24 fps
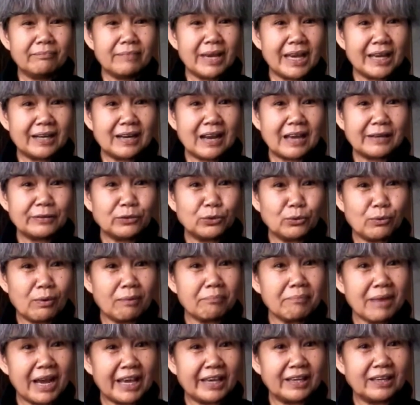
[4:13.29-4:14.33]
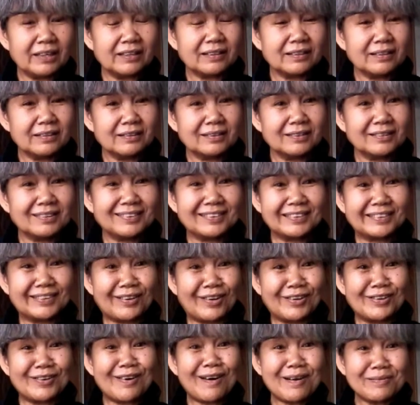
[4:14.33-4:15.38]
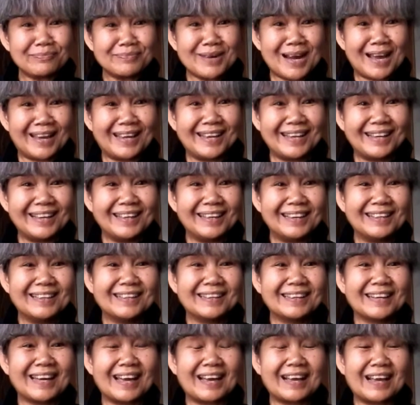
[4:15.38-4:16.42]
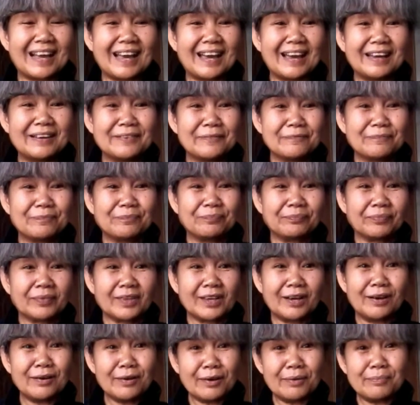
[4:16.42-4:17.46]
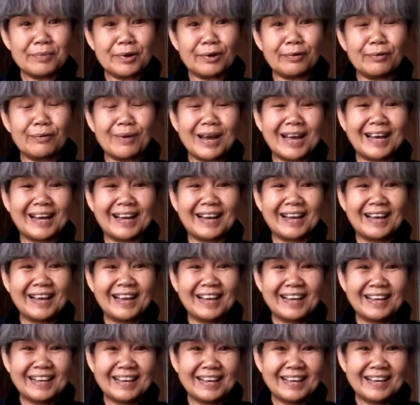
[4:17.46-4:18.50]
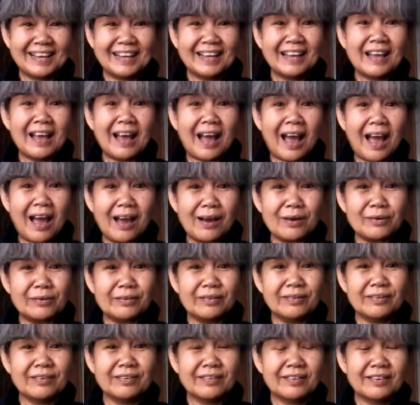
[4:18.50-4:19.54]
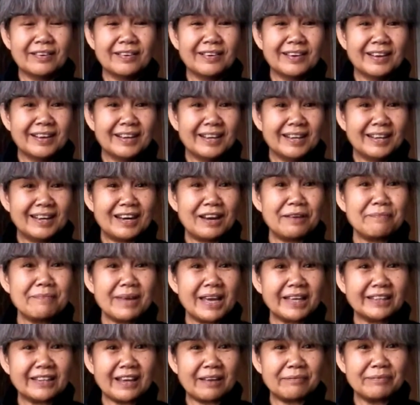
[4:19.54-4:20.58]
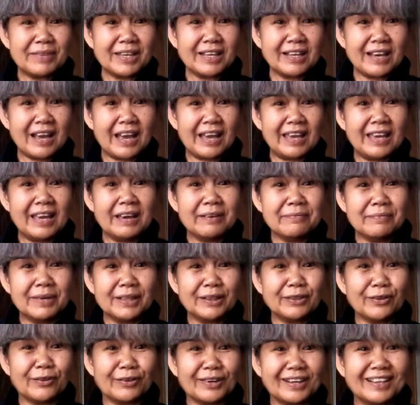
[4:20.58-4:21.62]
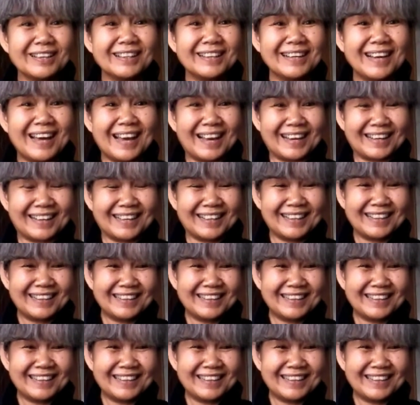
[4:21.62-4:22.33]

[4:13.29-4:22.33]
แม่ได้ตั๋วใหม่ตอนรอบไหนนะคะเขาก็บอกว่า เอา้าแล้วแม่ทำยังไงให้มันตกเครื่อง